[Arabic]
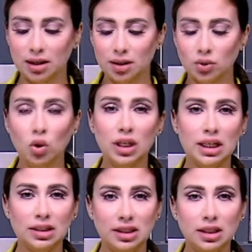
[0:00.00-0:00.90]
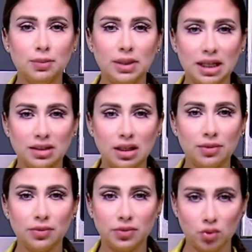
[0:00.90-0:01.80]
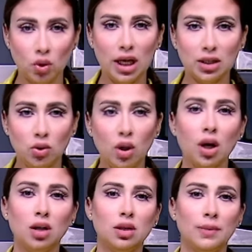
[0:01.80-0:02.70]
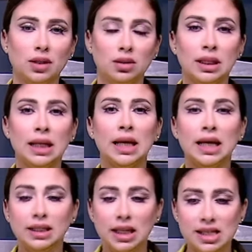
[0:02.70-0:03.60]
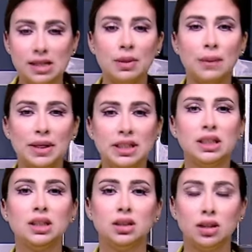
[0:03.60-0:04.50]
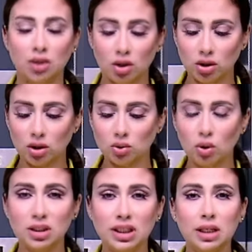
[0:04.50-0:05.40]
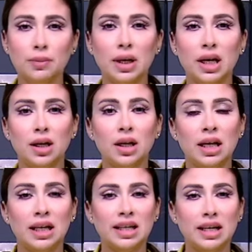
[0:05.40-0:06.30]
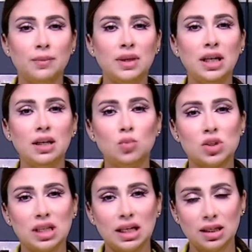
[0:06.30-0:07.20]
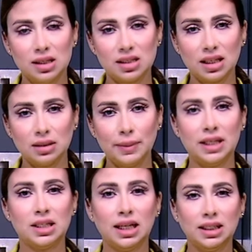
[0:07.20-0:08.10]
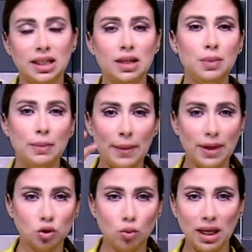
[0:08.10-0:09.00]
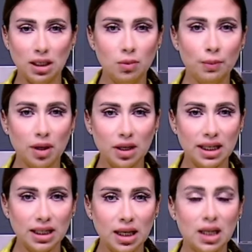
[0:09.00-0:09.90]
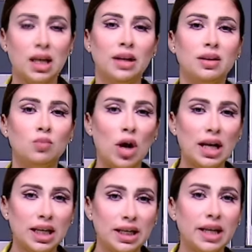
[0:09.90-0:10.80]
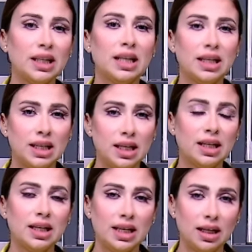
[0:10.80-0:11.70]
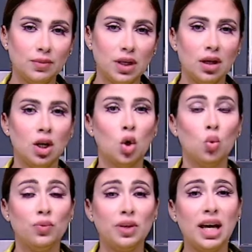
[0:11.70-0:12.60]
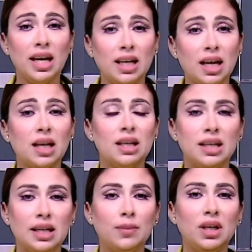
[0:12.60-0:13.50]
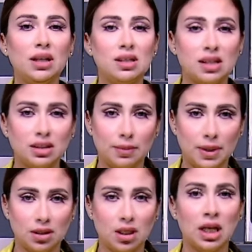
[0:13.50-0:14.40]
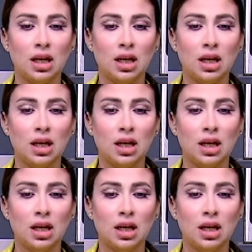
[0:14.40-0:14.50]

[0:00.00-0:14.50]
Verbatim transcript: آه، نوع الدقيق بيختلف نوع عن نوع اه طبعا احنا لازم لما نيجي نختار نوع دي بقى لجميع المست... الاستخدامات يعني ايه بيبقى مكتوب عليه من بره كده للمعجنات للكيك للكلام ده وفي حاجه لجميع الاستخدامات